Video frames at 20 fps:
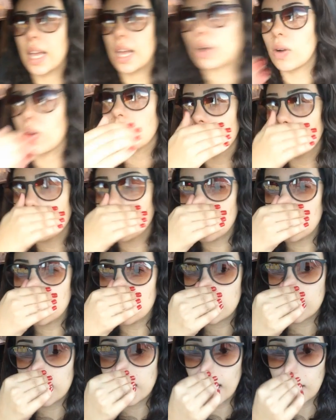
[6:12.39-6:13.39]
Agora eu
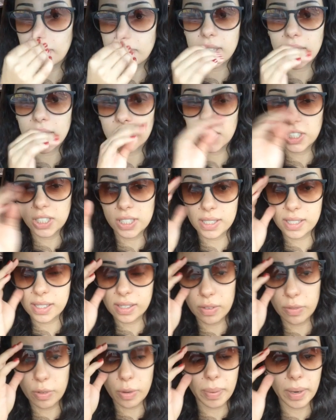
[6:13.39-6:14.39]
vou seguir lá pra Cidade de
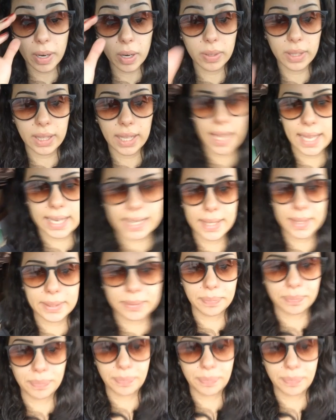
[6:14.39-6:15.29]
Canção e vou pra lotérica.